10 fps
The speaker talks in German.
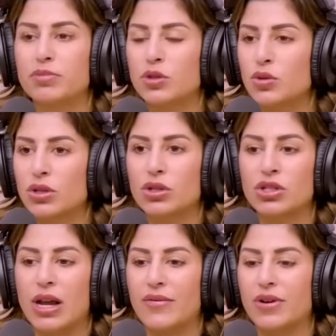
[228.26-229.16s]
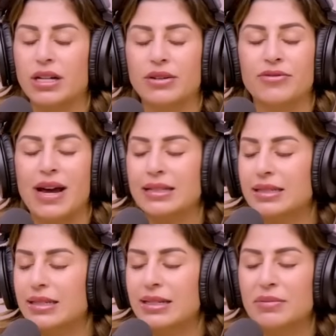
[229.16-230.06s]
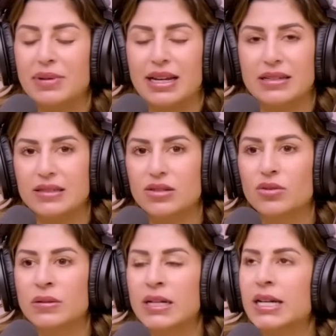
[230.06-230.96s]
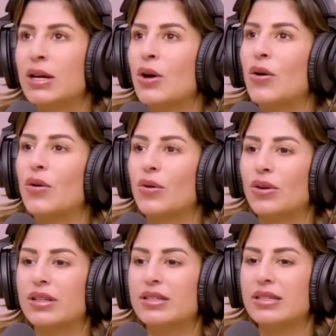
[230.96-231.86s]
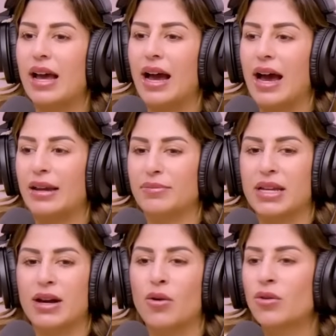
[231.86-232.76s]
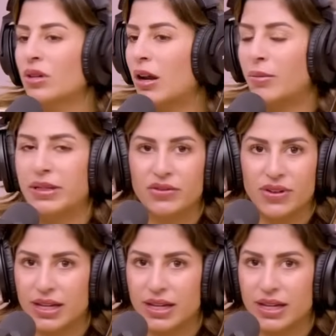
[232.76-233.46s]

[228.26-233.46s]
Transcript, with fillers: psychisch einfach eine wahnsinnige Belastung und hat mir unglaublich